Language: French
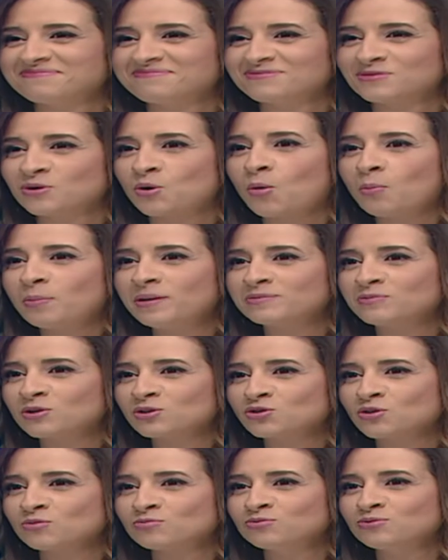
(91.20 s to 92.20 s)
complètement,
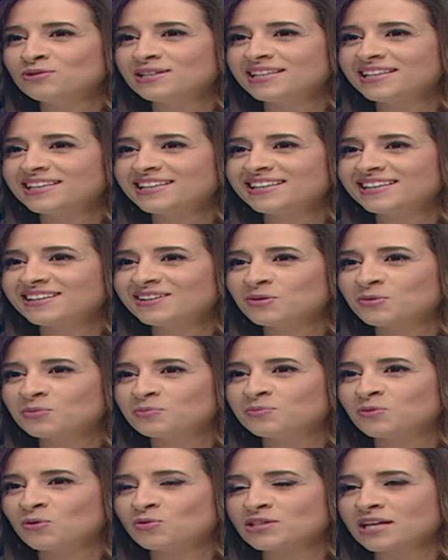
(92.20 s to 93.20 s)
perturbé,
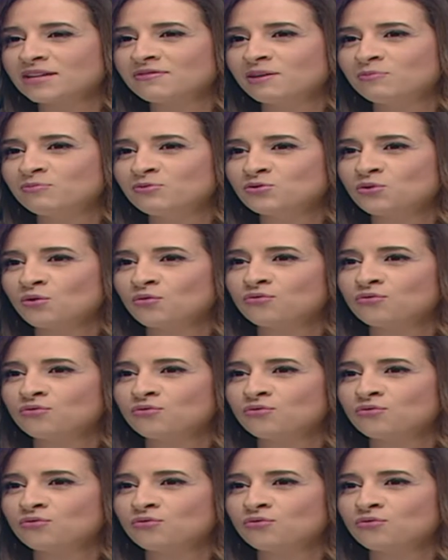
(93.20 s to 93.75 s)
complètement perturbé. plusieurs